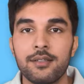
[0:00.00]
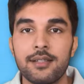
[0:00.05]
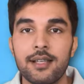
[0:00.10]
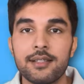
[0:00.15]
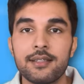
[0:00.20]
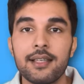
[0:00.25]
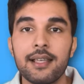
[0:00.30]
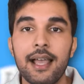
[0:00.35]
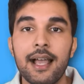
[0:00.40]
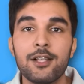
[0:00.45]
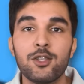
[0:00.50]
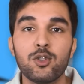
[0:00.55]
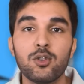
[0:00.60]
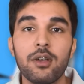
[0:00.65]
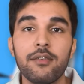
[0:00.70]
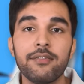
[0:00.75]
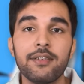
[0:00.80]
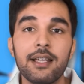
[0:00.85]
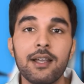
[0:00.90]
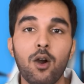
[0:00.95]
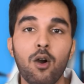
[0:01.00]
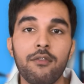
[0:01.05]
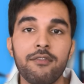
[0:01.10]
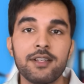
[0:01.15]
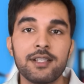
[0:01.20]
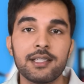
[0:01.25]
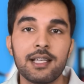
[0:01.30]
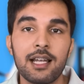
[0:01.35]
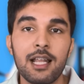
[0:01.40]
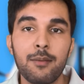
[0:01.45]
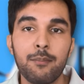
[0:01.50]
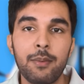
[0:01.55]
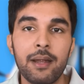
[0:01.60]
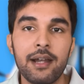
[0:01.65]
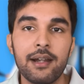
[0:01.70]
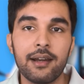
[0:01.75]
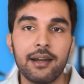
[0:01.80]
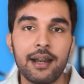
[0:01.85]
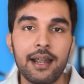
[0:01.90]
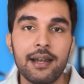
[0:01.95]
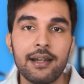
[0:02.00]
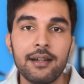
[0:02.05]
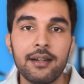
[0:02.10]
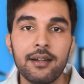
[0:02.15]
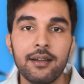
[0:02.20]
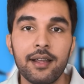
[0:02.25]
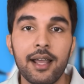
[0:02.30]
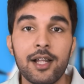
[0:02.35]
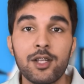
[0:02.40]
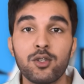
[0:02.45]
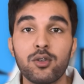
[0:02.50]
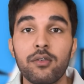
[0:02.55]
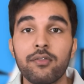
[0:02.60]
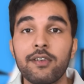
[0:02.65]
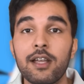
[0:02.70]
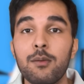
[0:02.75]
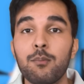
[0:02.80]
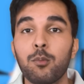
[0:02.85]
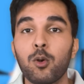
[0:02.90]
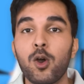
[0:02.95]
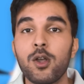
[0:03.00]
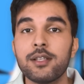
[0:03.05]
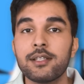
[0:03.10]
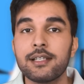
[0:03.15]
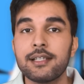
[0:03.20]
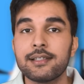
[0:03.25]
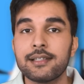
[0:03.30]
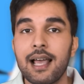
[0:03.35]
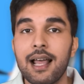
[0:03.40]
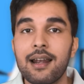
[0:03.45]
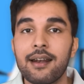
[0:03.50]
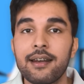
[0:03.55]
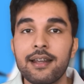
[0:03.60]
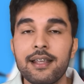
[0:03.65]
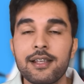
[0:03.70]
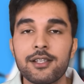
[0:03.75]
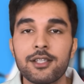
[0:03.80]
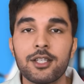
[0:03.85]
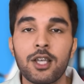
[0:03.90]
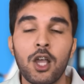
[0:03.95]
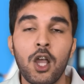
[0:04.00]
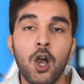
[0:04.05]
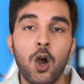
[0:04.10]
जैसे एच के ऑफिस के लिए पेड रेंट एच के एम्प्लॉयज़ की सैलरीज